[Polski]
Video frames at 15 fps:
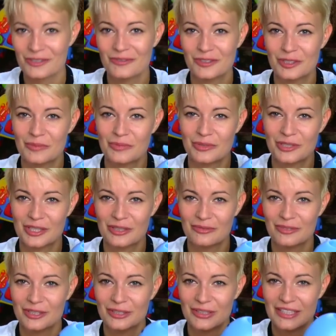Oczywiście później go
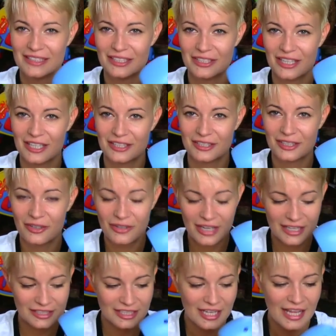Wiktoria zaczęła
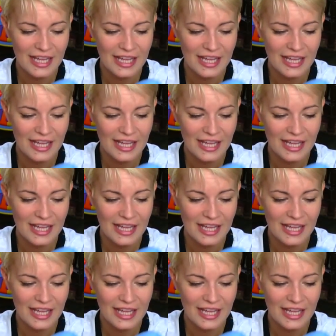ściągać,